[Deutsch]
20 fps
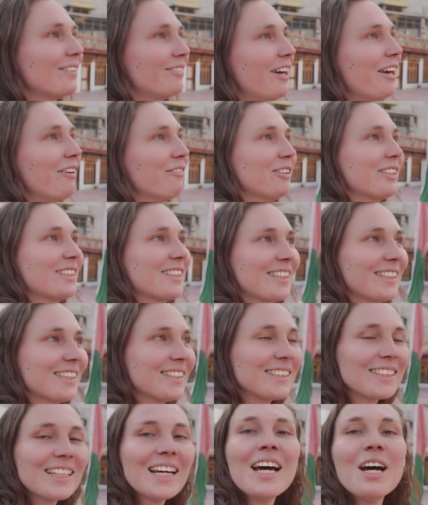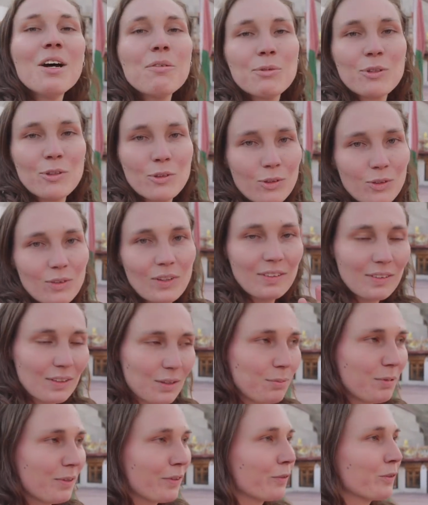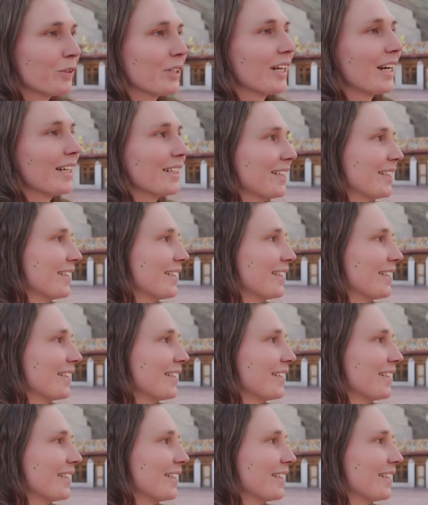wer wir sind, beziehungsweise die Personen, die gerade